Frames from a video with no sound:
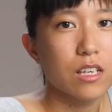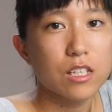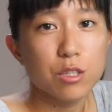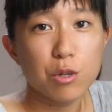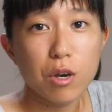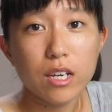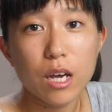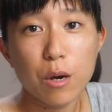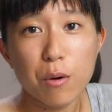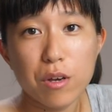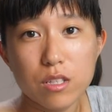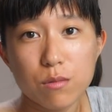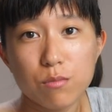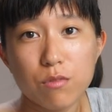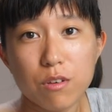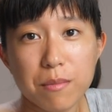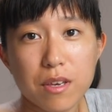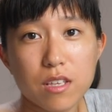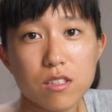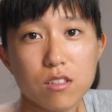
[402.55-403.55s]
希望看完这
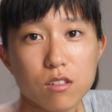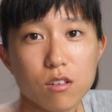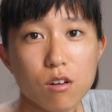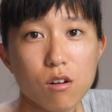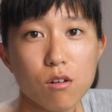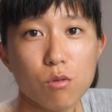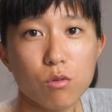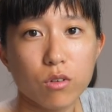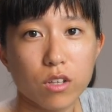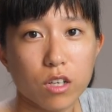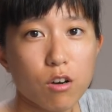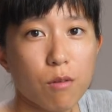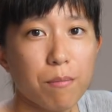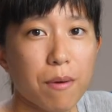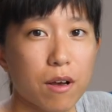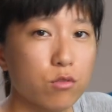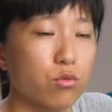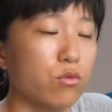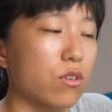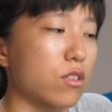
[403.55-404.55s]
部影片之后，我能够
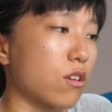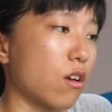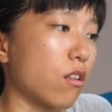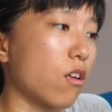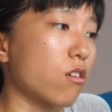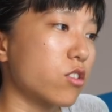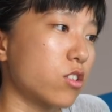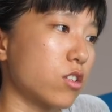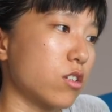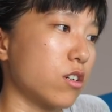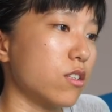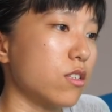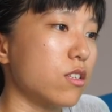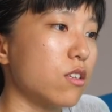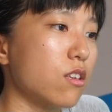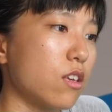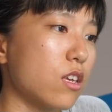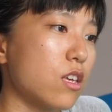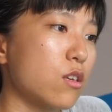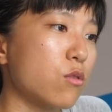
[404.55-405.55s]
帮助你找到适合自
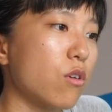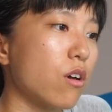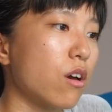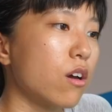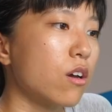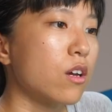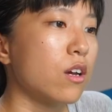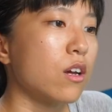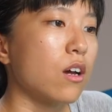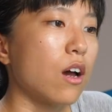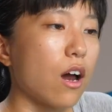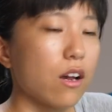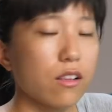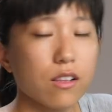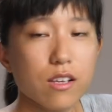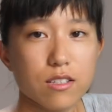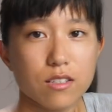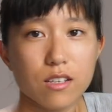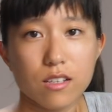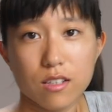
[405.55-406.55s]
己的音乐。阿
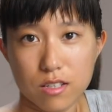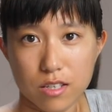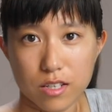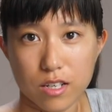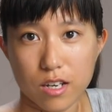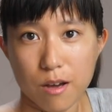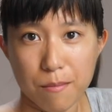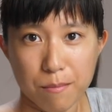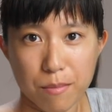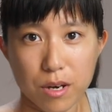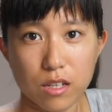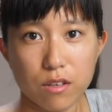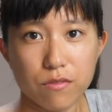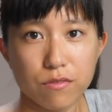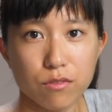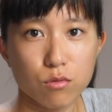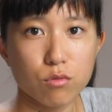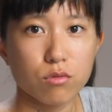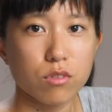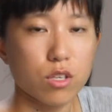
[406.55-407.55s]
乐真的是一个很棒的
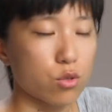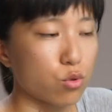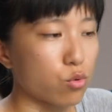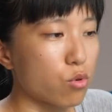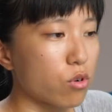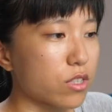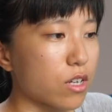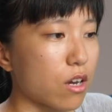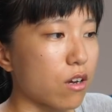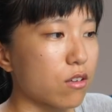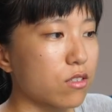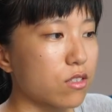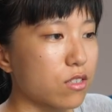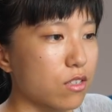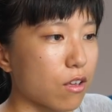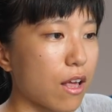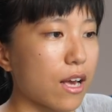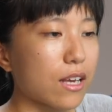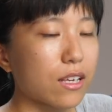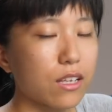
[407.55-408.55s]
服务，你如果想要知
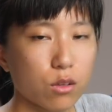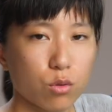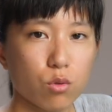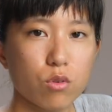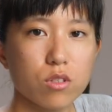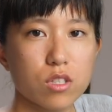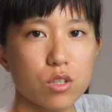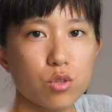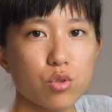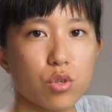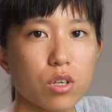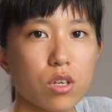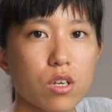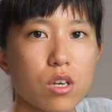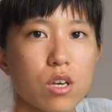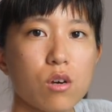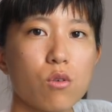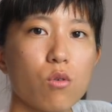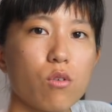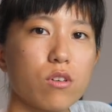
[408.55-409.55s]
道他更多资讯，
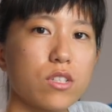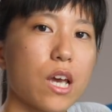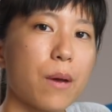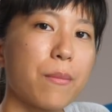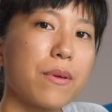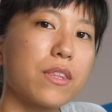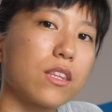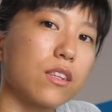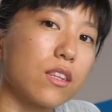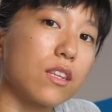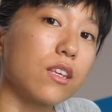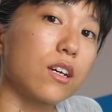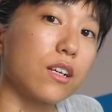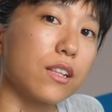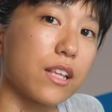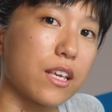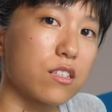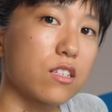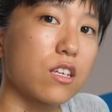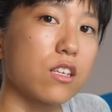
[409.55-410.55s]
我下面的那个
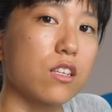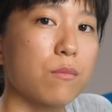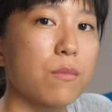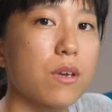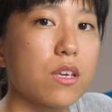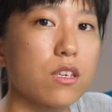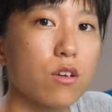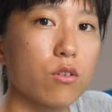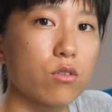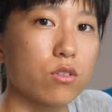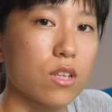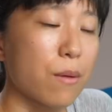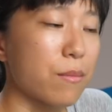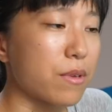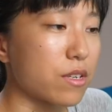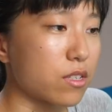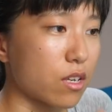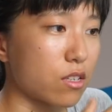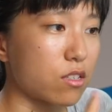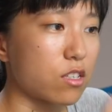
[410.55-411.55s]
链接里面也有他
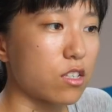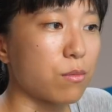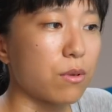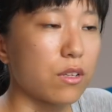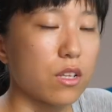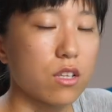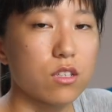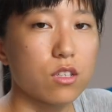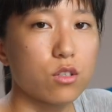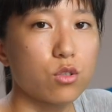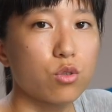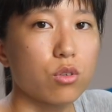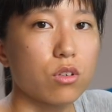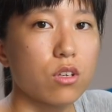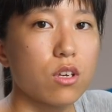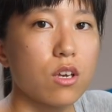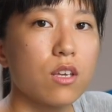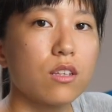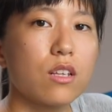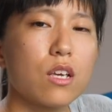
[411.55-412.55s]
们一些基本的资讯。
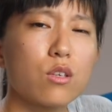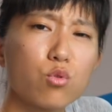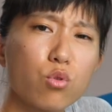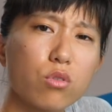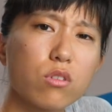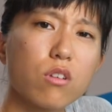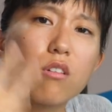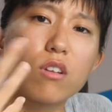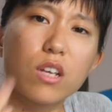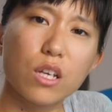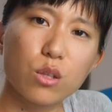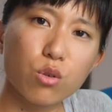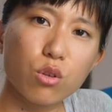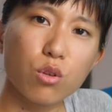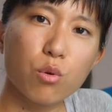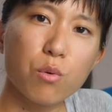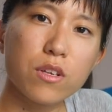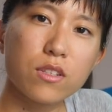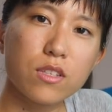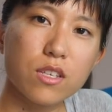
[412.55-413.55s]
那如果你有更多
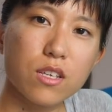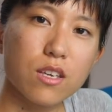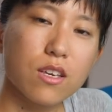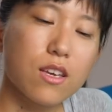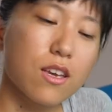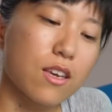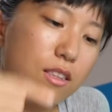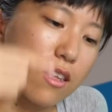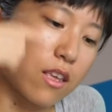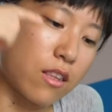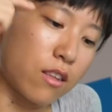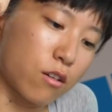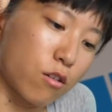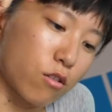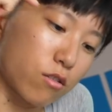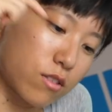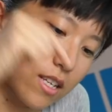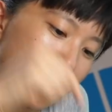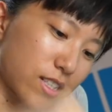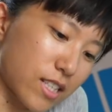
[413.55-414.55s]
的问题，你也能
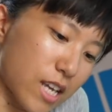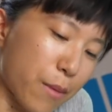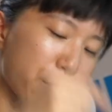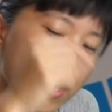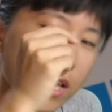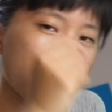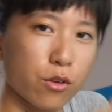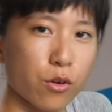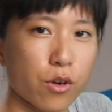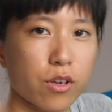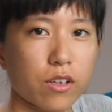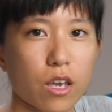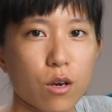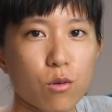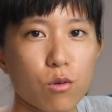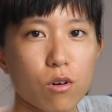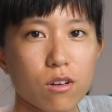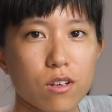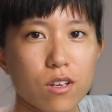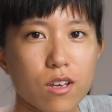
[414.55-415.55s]
够在下面留言给
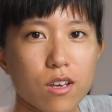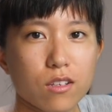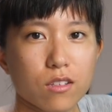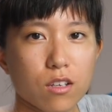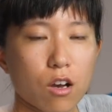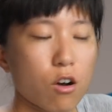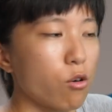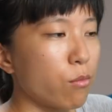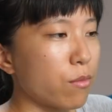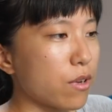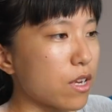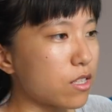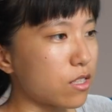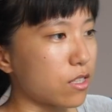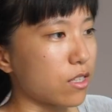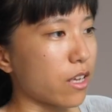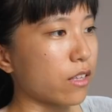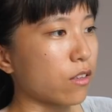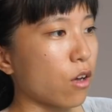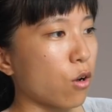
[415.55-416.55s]
我，然后我们一
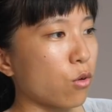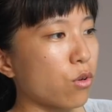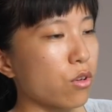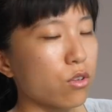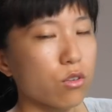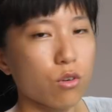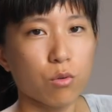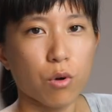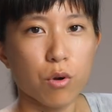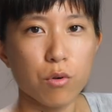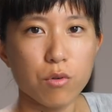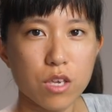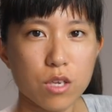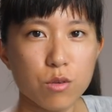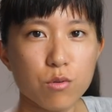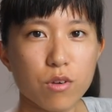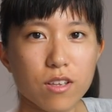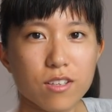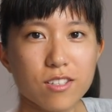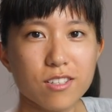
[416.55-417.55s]
起来讨论有关于
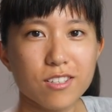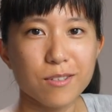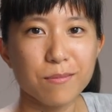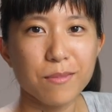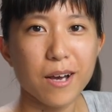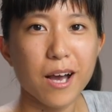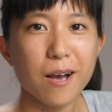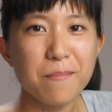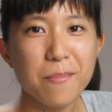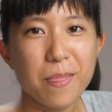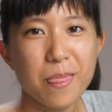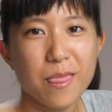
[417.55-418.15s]
音乐的事情吧。